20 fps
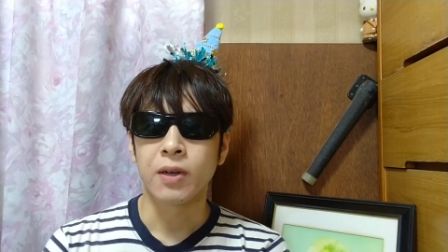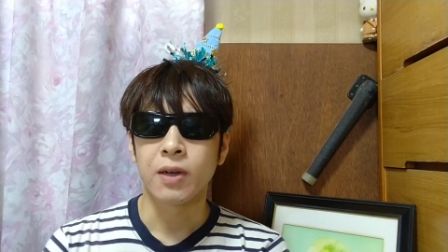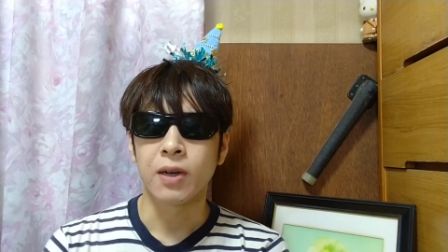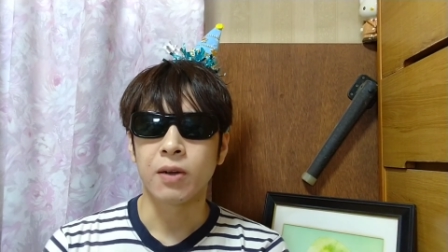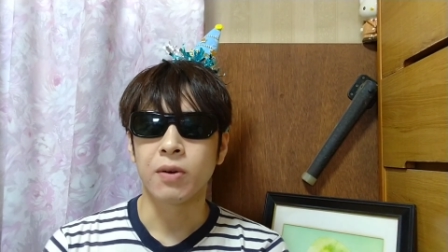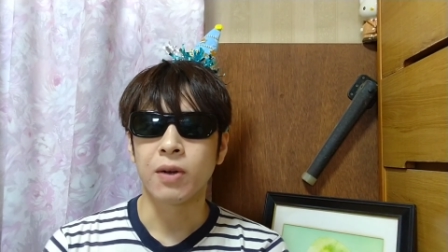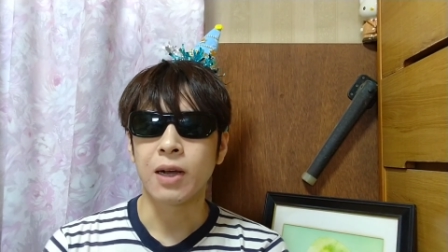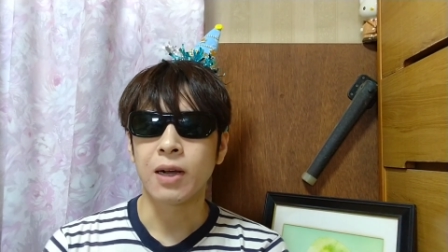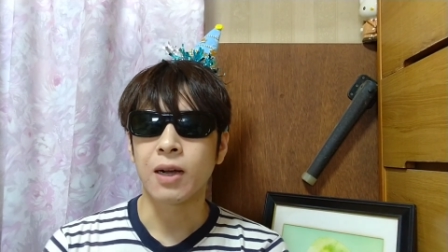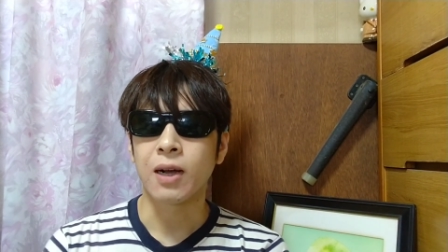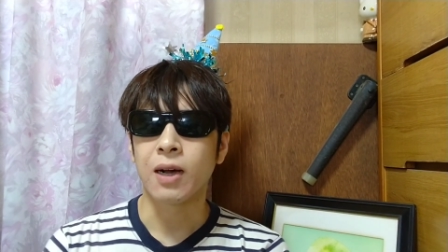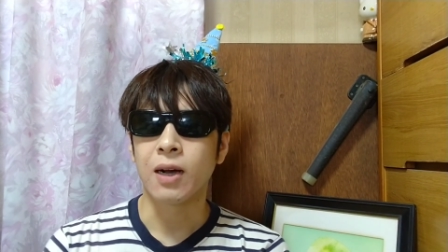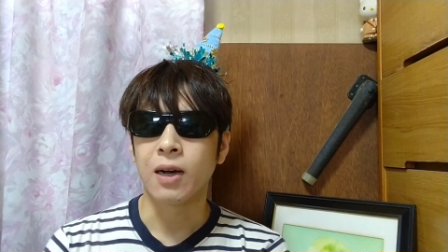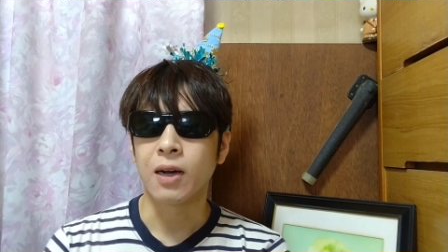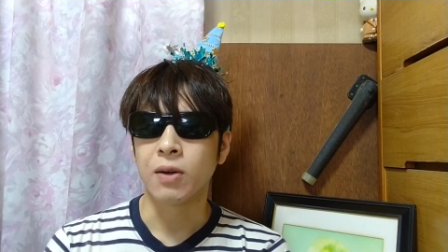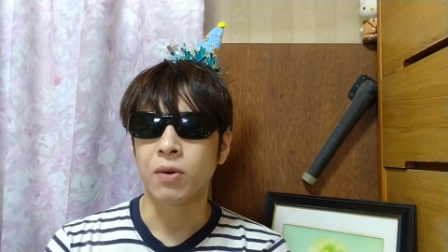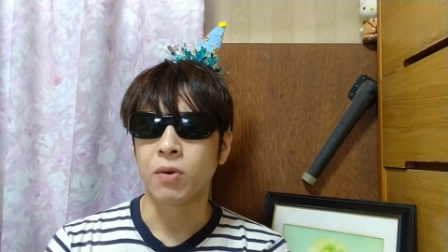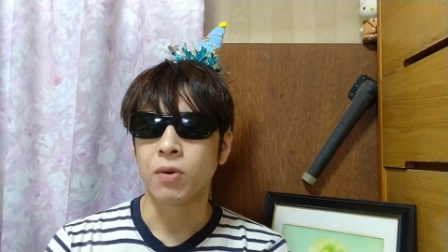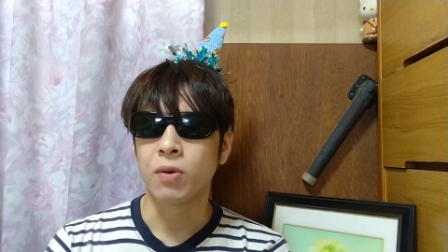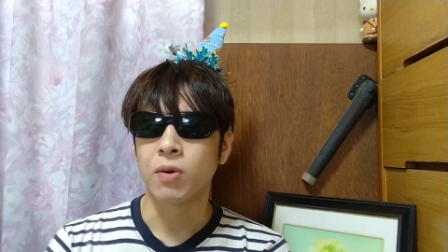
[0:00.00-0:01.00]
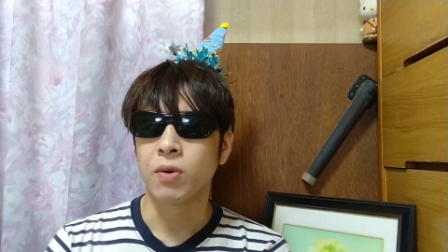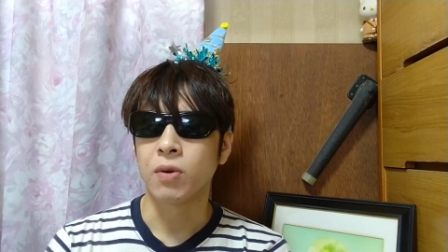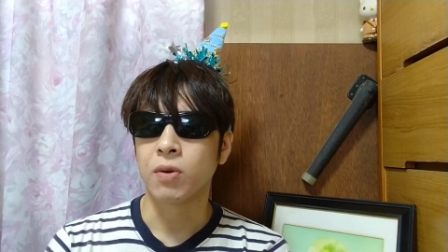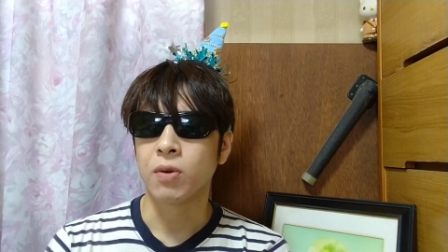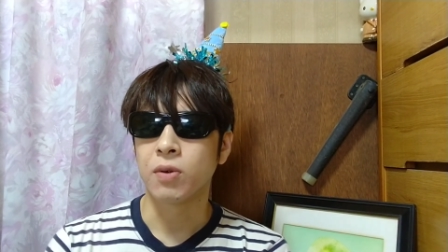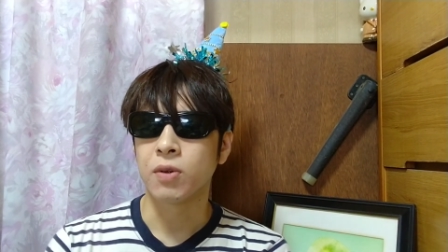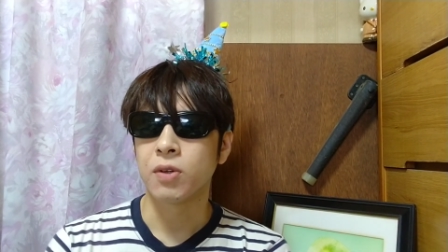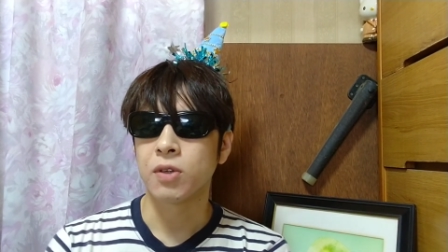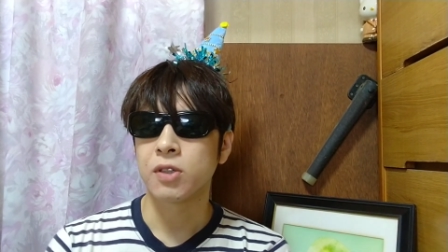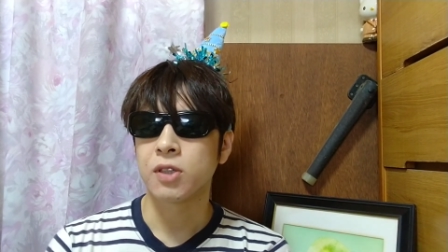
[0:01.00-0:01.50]
あの、なんか、あ
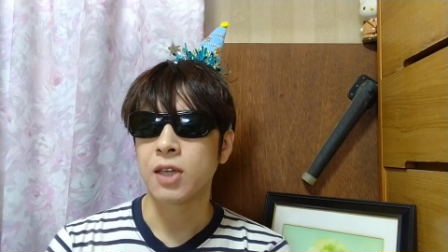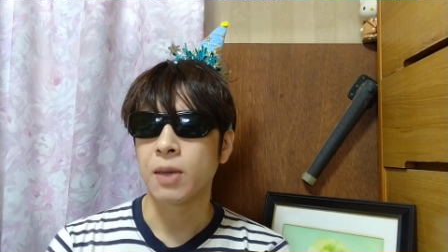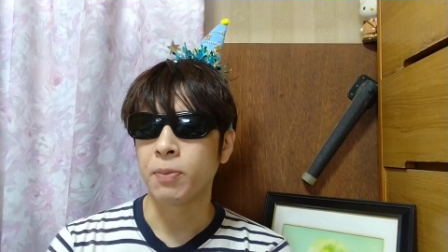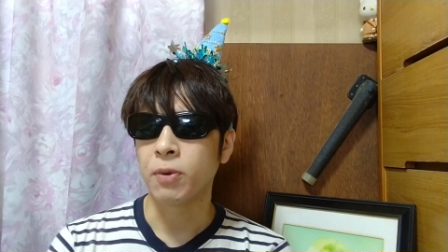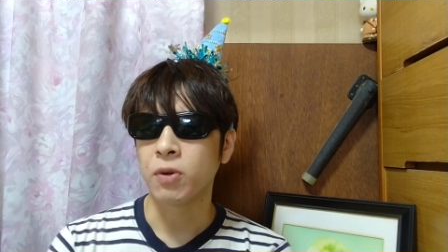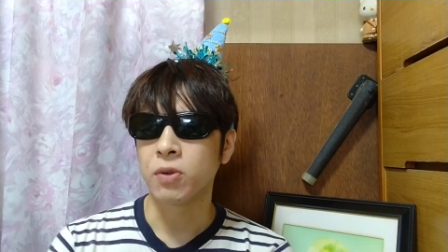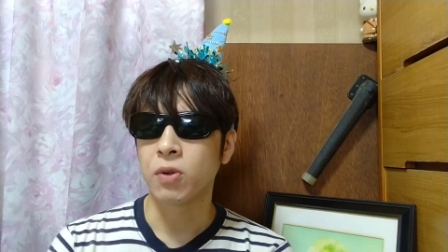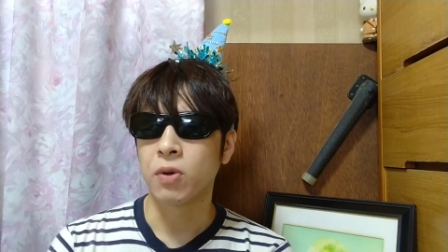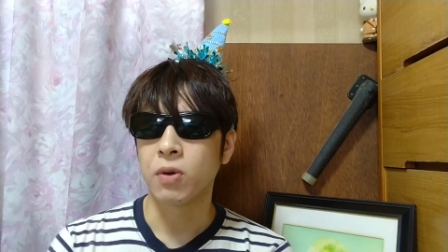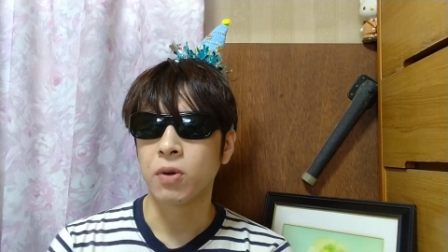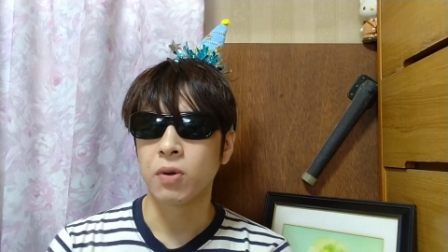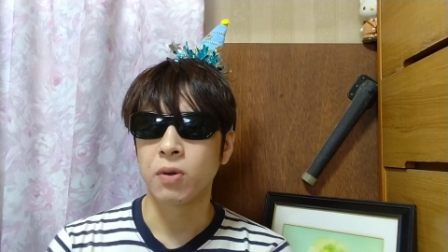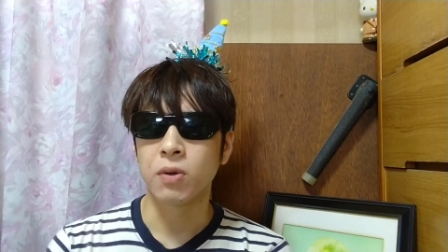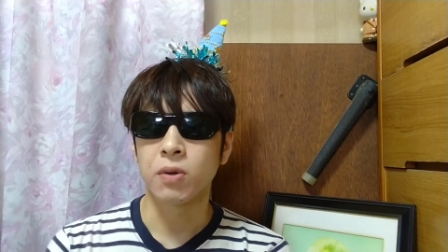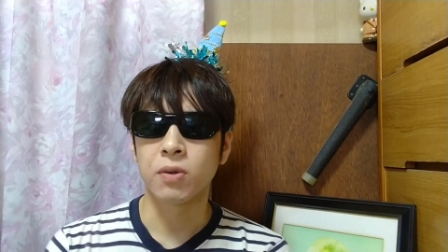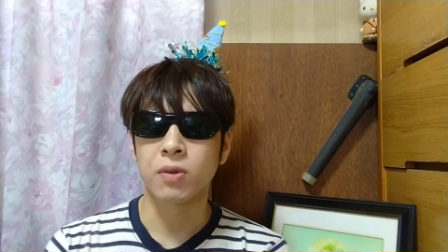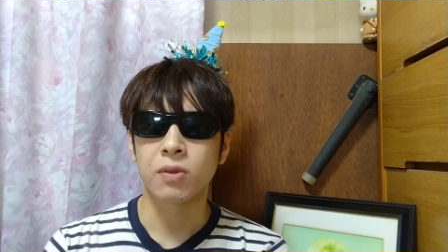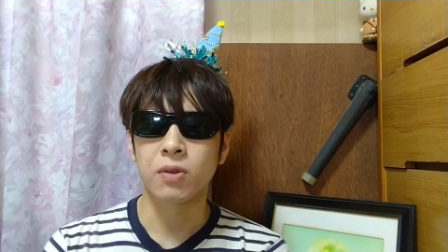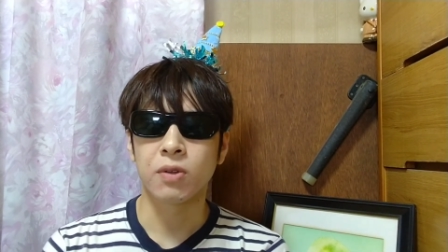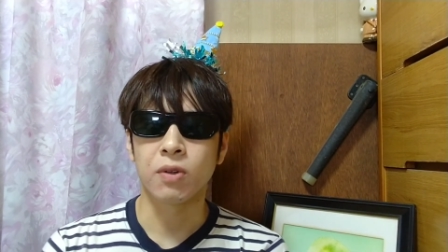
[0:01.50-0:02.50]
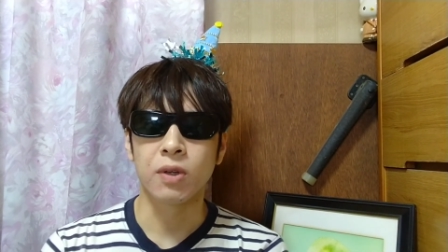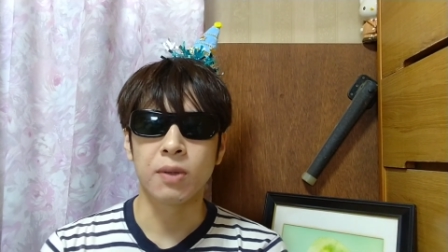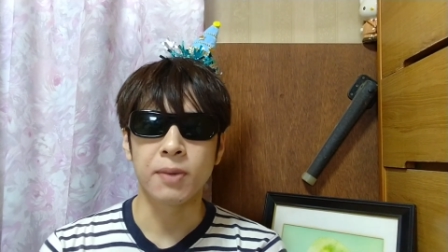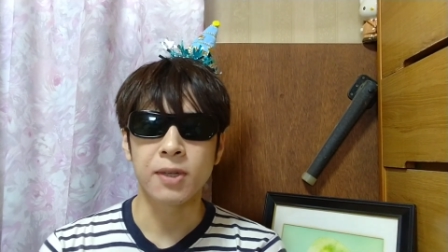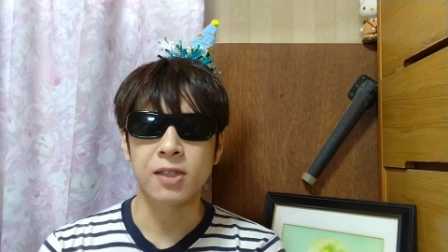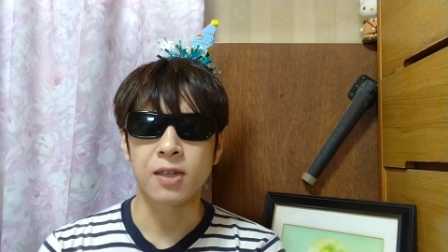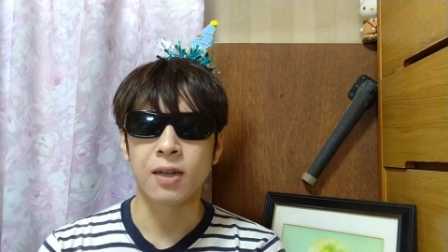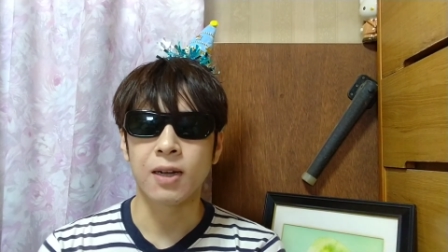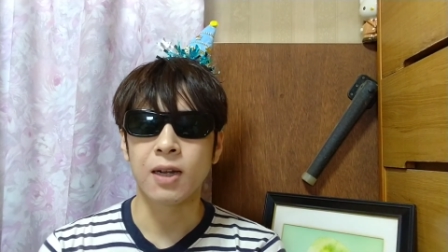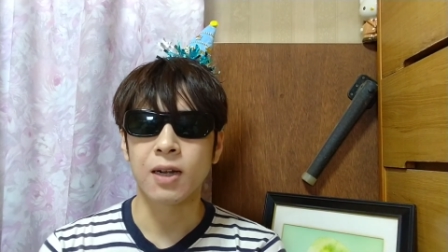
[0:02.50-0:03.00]
の、サポートと言い
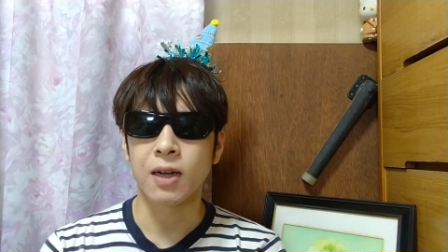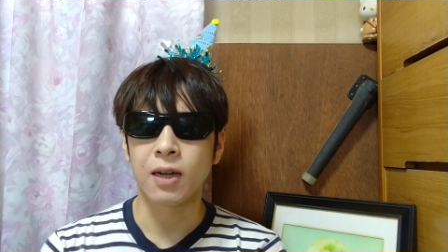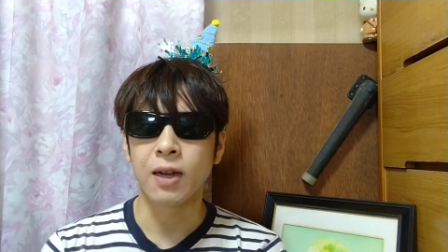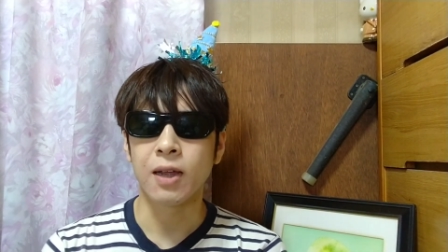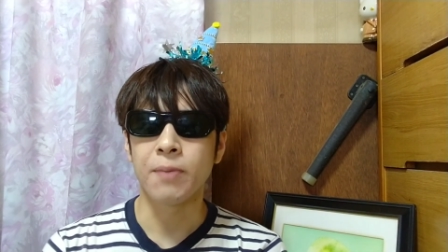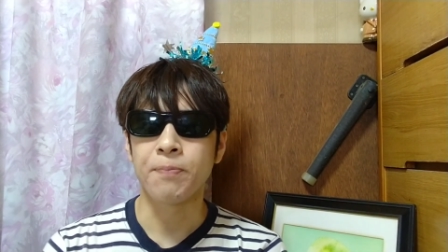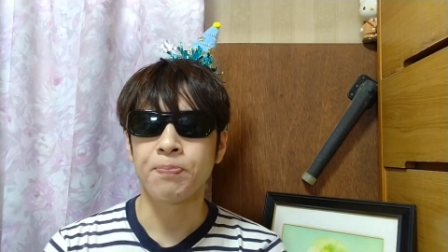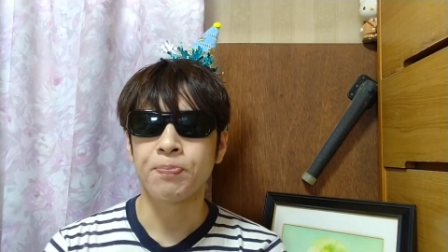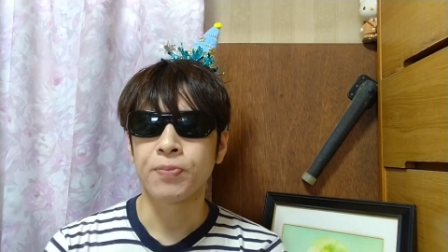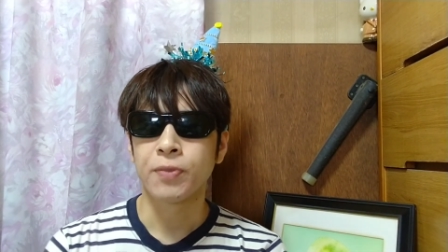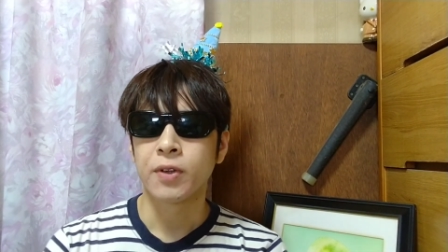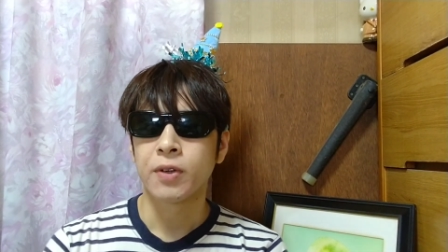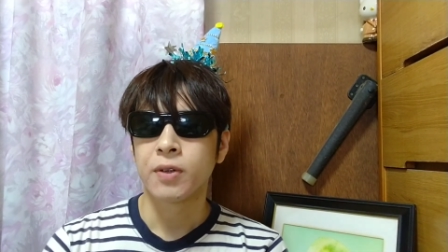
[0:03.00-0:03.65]
ますか、なんかね、